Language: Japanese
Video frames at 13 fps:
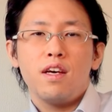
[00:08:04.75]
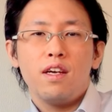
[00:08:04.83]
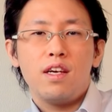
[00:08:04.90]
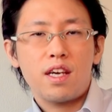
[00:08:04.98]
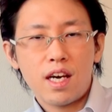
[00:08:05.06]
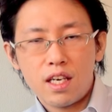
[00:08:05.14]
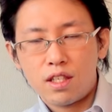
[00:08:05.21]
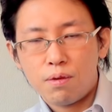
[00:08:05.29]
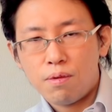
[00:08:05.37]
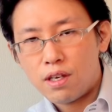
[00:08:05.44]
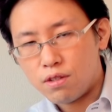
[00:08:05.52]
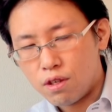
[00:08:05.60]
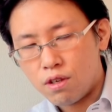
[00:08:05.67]
理解して
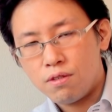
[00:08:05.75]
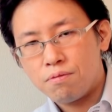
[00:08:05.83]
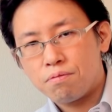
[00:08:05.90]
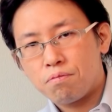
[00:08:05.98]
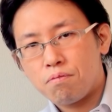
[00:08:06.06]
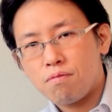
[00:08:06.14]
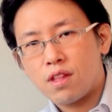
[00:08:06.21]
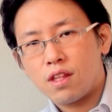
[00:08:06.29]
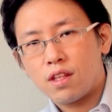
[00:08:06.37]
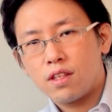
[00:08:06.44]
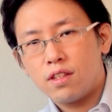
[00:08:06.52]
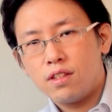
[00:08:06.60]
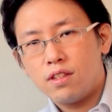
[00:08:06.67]
もらうと
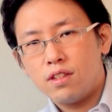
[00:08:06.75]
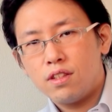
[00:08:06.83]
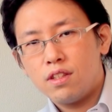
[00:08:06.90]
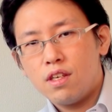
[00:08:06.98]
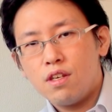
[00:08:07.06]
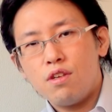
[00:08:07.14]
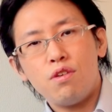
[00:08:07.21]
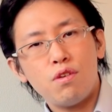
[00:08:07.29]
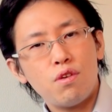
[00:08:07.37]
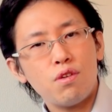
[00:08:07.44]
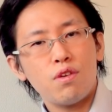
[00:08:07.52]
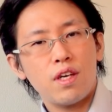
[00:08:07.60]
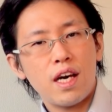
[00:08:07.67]
いう
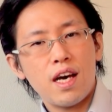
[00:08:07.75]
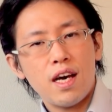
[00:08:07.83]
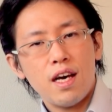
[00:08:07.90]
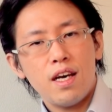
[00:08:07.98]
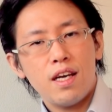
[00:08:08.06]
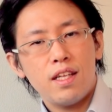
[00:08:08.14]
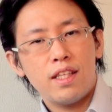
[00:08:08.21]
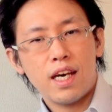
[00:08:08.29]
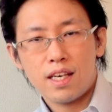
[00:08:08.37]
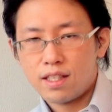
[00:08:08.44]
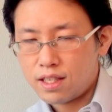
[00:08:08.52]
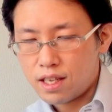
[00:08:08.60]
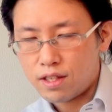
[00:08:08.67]
ことが
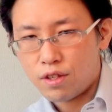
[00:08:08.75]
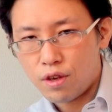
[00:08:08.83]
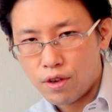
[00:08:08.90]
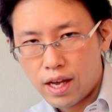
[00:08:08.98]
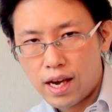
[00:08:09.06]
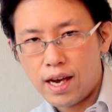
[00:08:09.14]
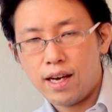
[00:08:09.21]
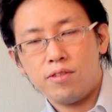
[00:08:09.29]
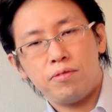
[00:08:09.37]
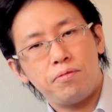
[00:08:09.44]
大事ですよね。